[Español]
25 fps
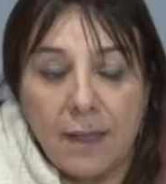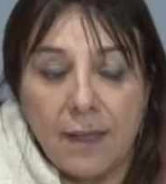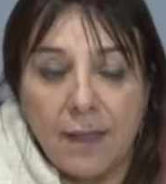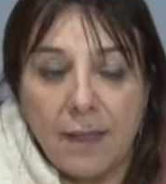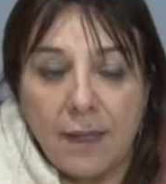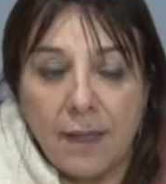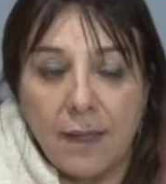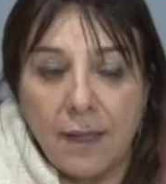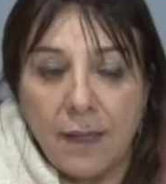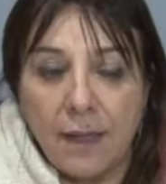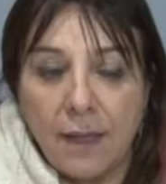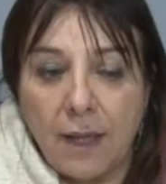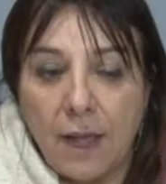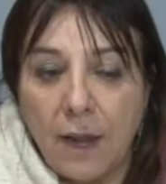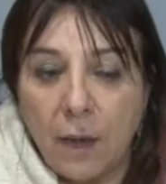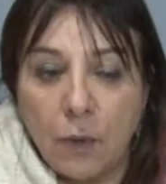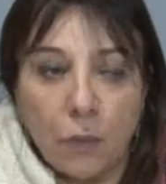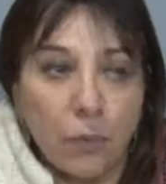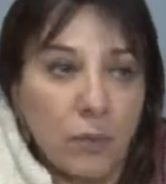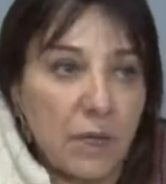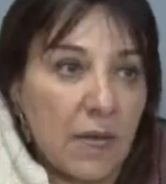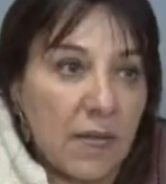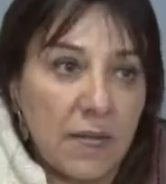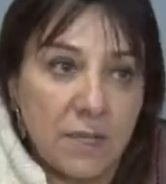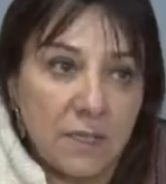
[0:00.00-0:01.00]
de
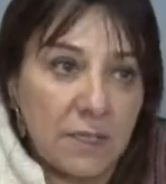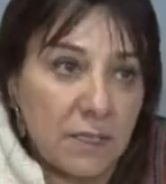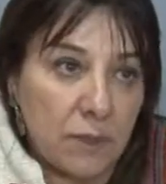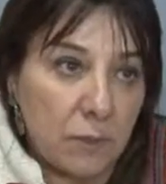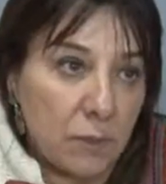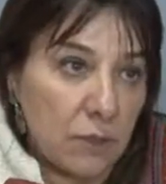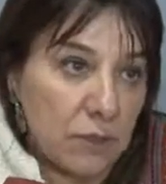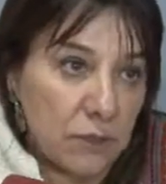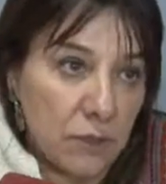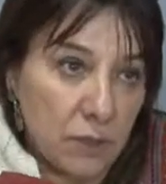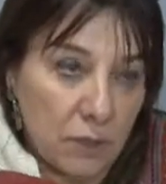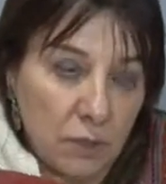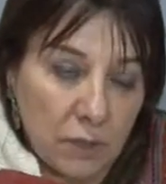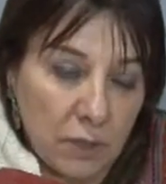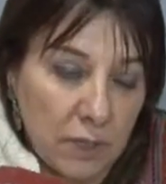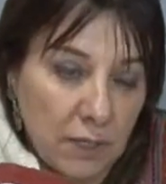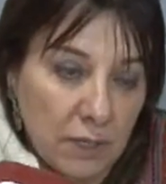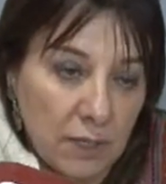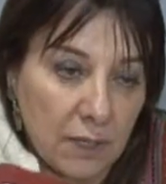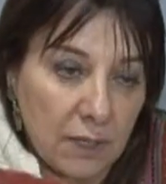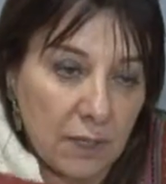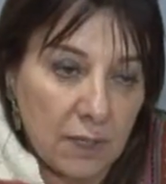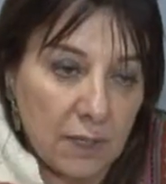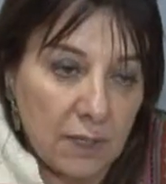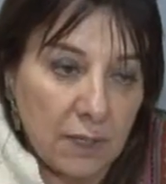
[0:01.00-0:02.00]
alguna situación
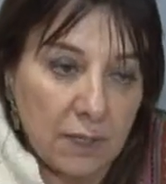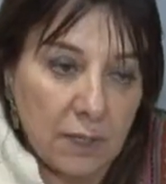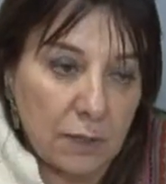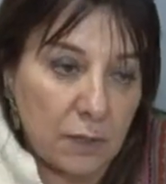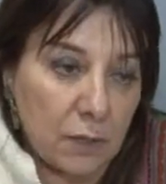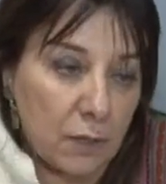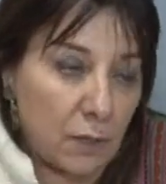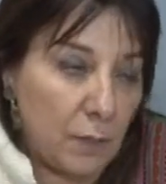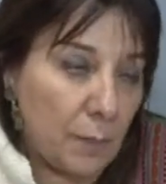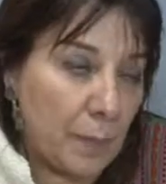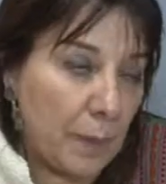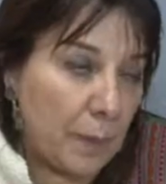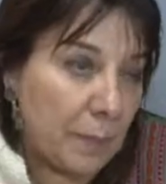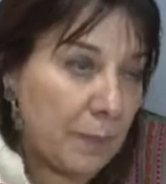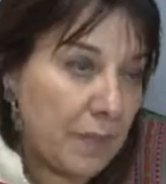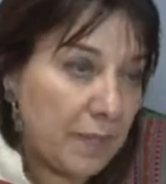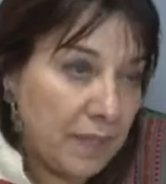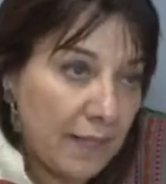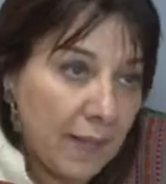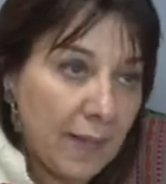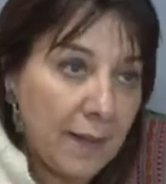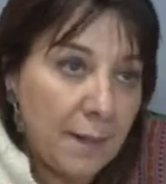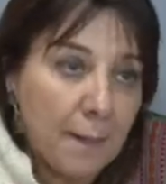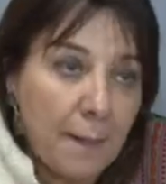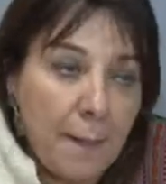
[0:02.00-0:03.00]
que, que Dios no
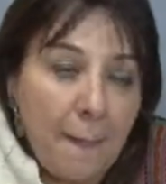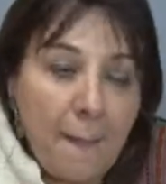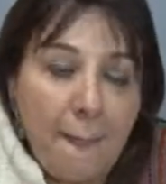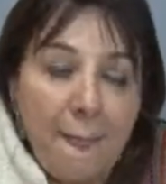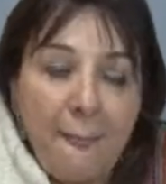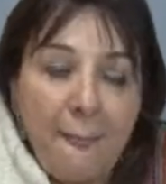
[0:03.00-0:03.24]
permita